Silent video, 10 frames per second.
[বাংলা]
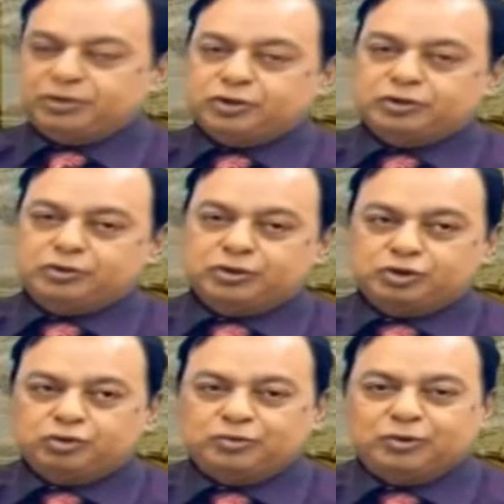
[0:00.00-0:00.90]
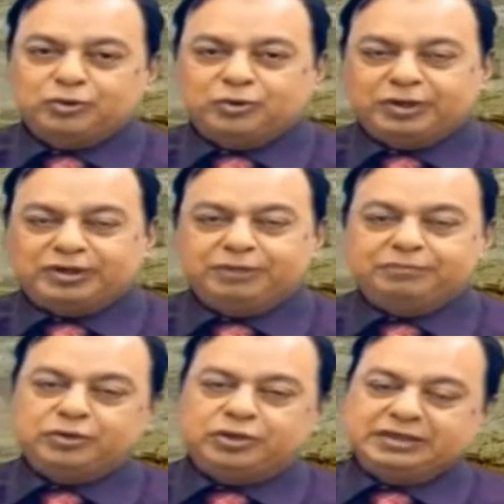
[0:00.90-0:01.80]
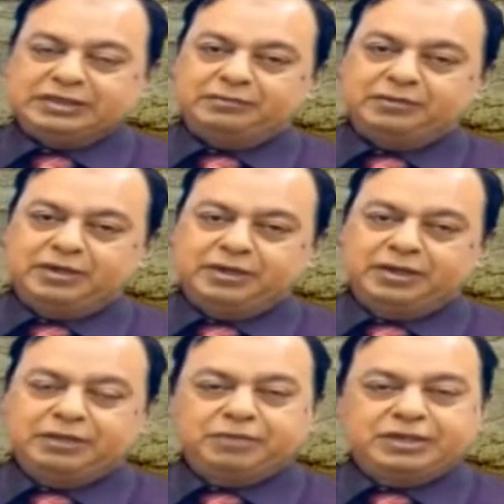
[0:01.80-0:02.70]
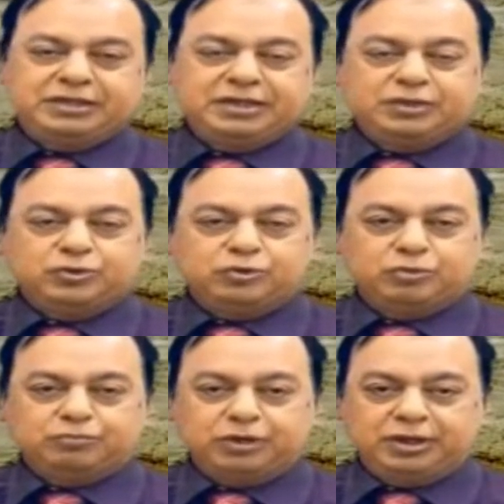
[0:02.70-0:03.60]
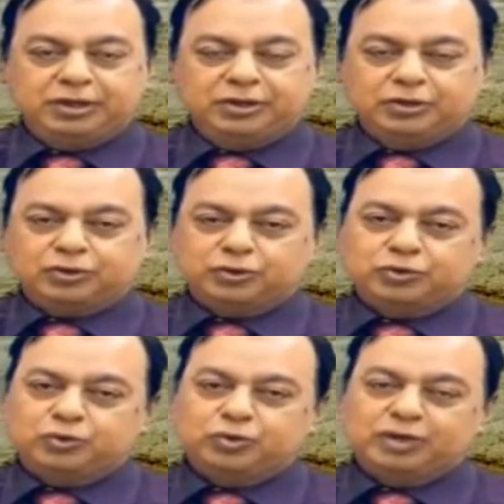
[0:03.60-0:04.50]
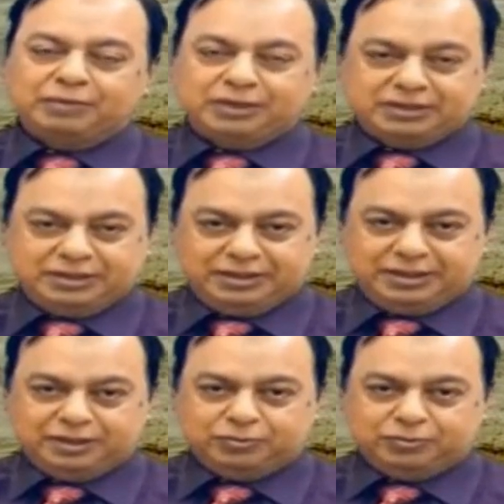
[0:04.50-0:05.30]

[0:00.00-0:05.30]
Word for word: প্রিয় দর্শক সময় হলো একটি বিরতিতে যাবার ফিরছি কিছুক্ষণ পরই ততক্ষণ আমাদের সাথেই